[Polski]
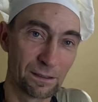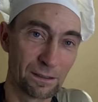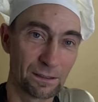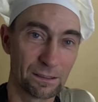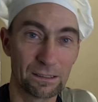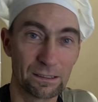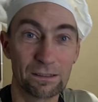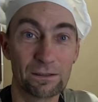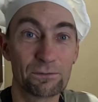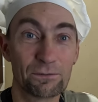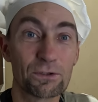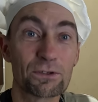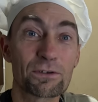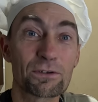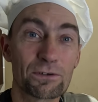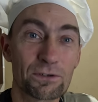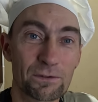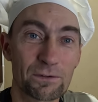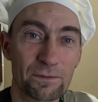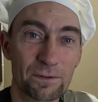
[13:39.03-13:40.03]
Wszystko
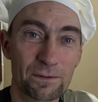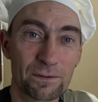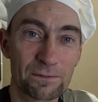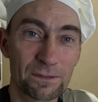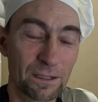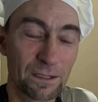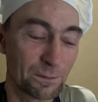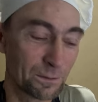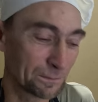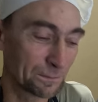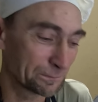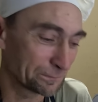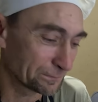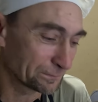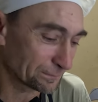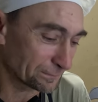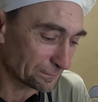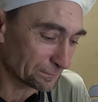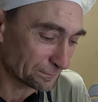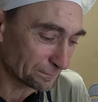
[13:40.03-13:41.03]
się wyrównało.
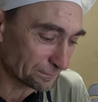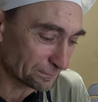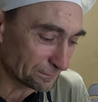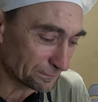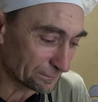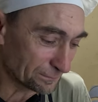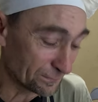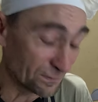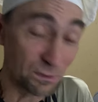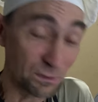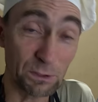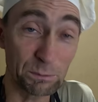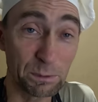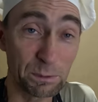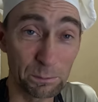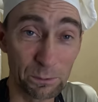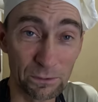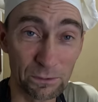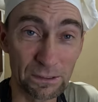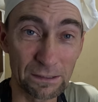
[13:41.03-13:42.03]
To by
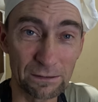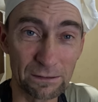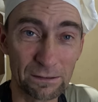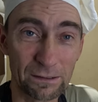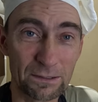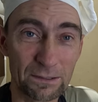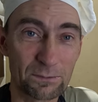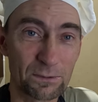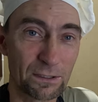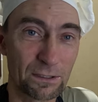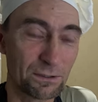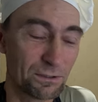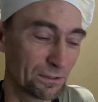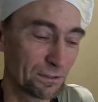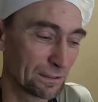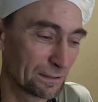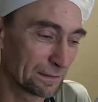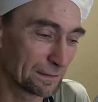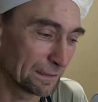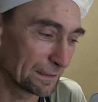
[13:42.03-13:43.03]
było na tyle, słuchajcie.
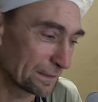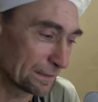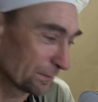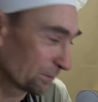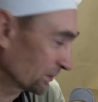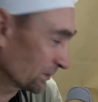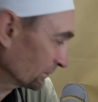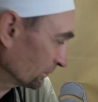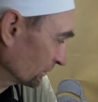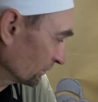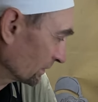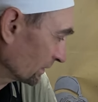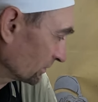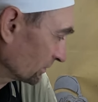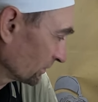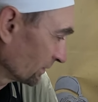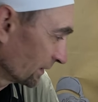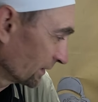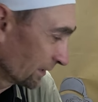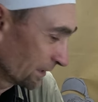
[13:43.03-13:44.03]
Nie chcę przedłużać,
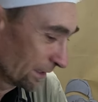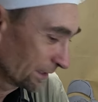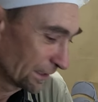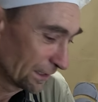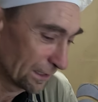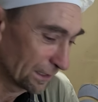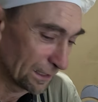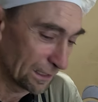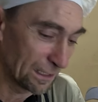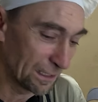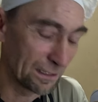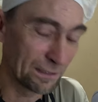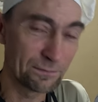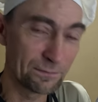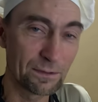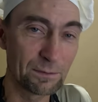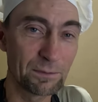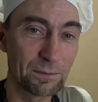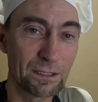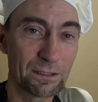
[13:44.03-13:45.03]
ale
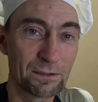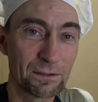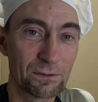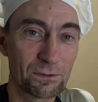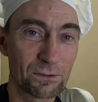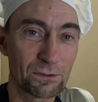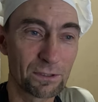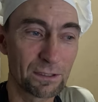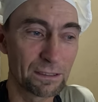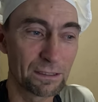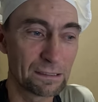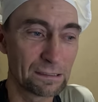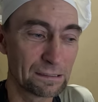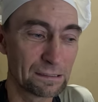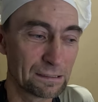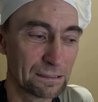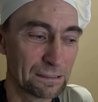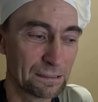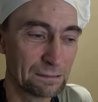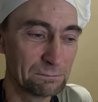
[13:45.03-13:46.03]
wiem jedno, że
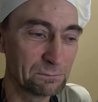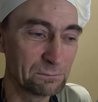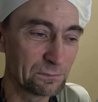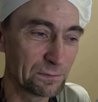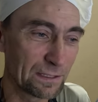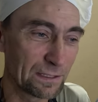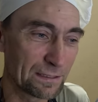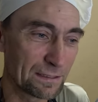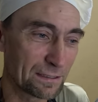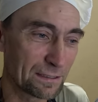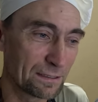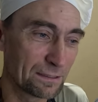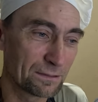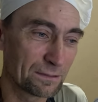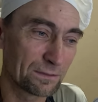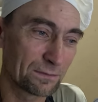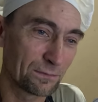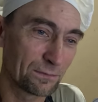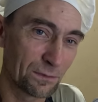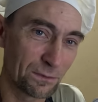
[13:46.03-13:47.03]
im więcej
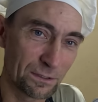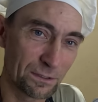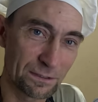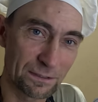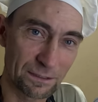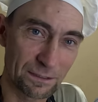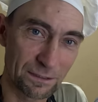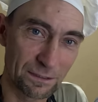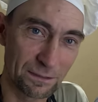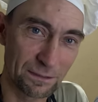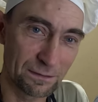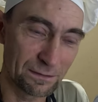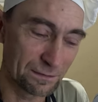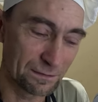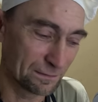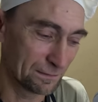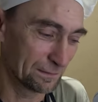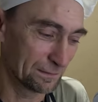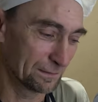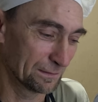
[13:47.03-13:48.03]
swoich takich
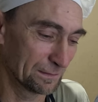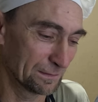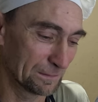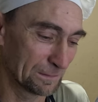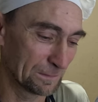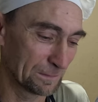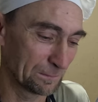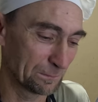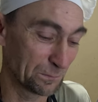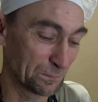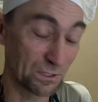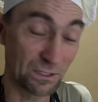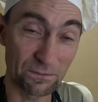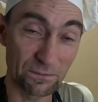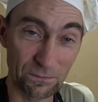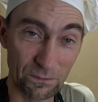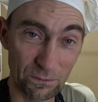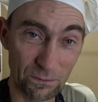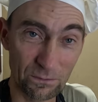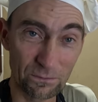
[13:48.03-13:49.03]
e,
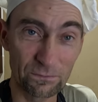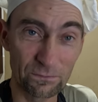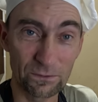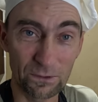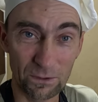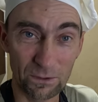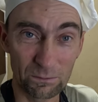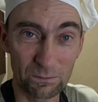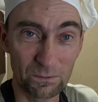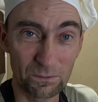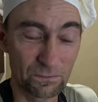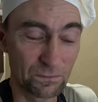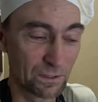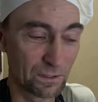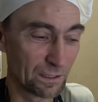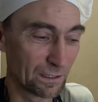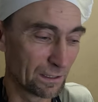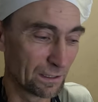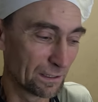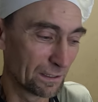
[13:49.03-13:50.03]
przetworów, wyrobów,
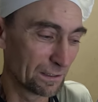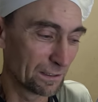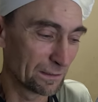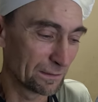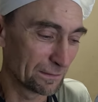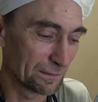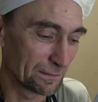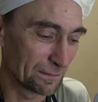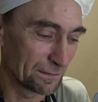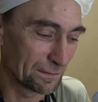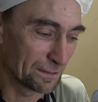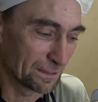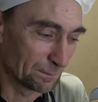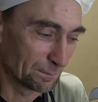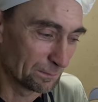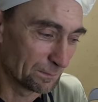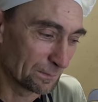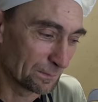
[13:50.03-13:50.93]
tym